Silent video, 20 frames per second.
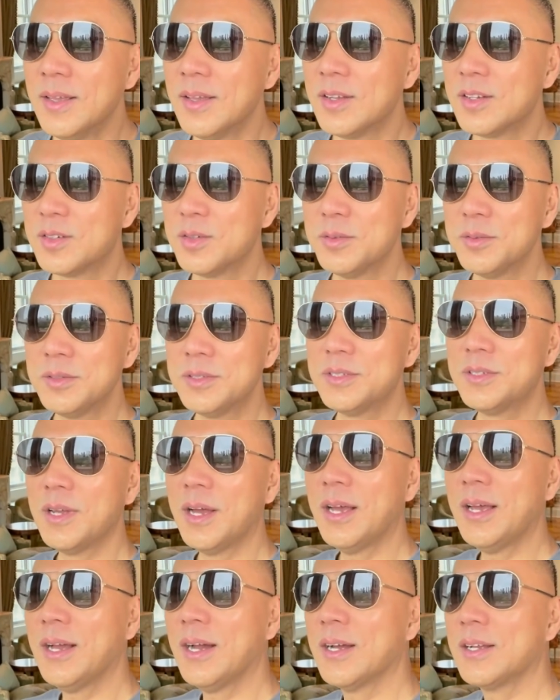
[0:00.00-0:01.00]
中，
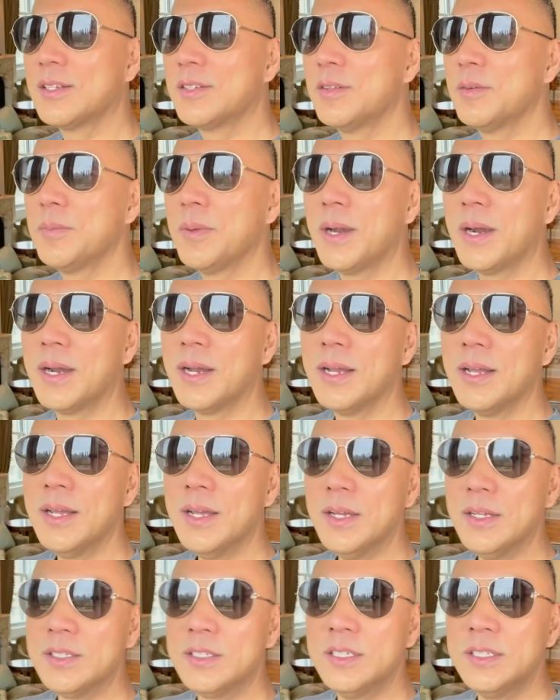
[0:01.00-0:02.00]
哎呀，对面
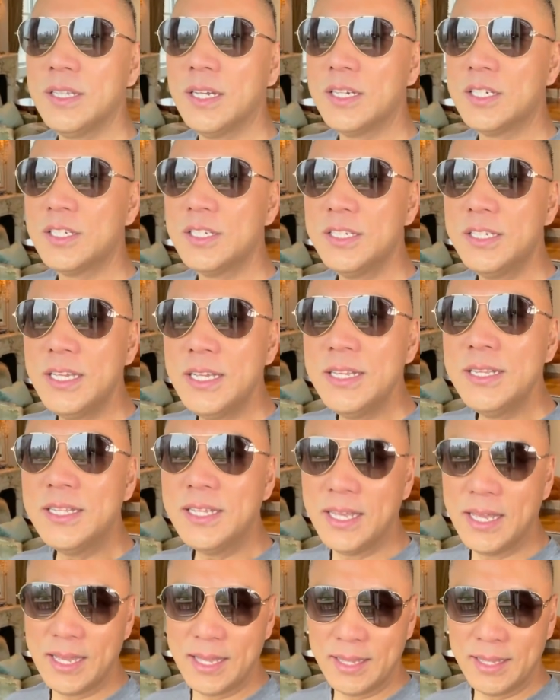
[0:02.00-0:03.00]
今天是阴
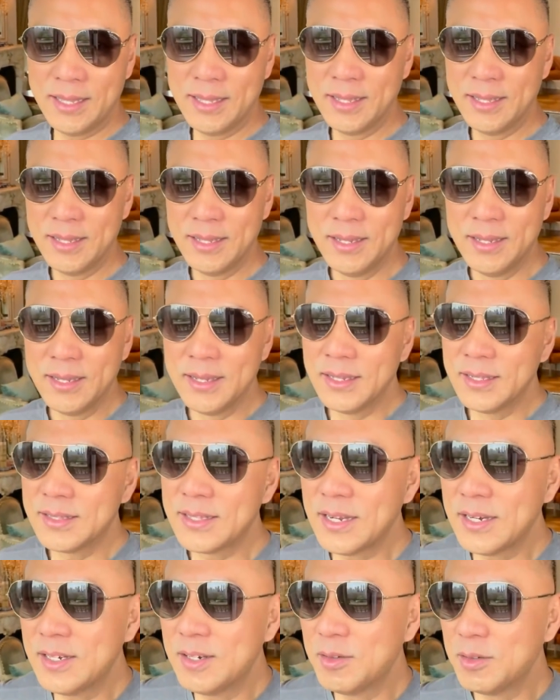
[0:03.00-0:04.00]
天，
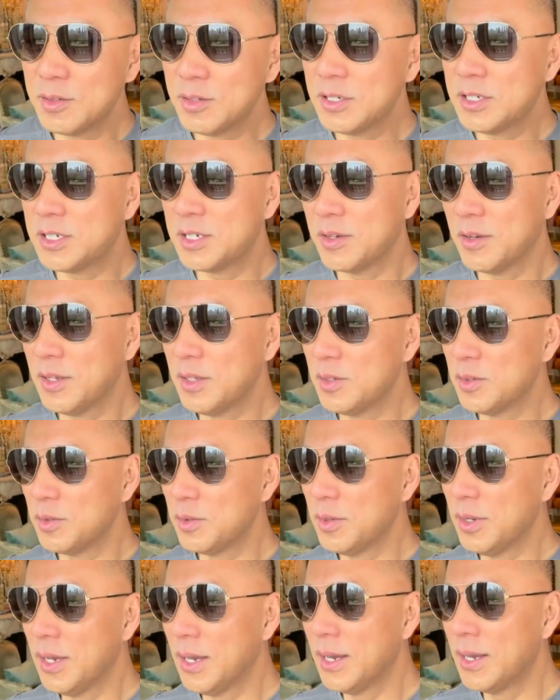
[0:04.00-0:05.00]
但是我就喜欢纽
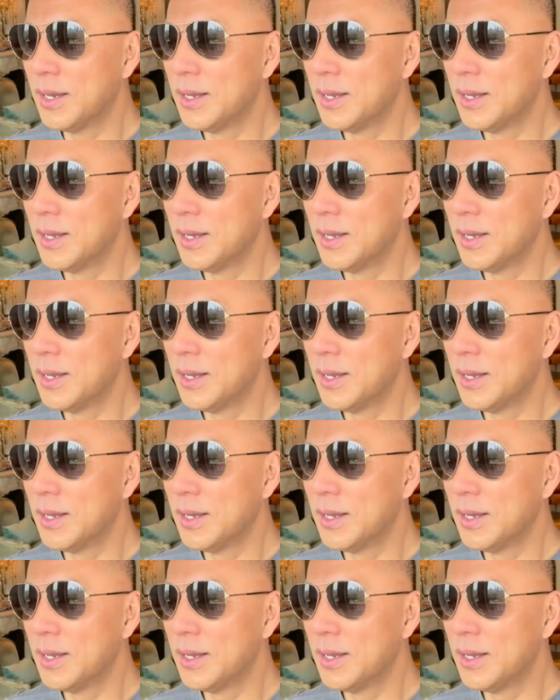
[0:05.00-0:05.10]
约，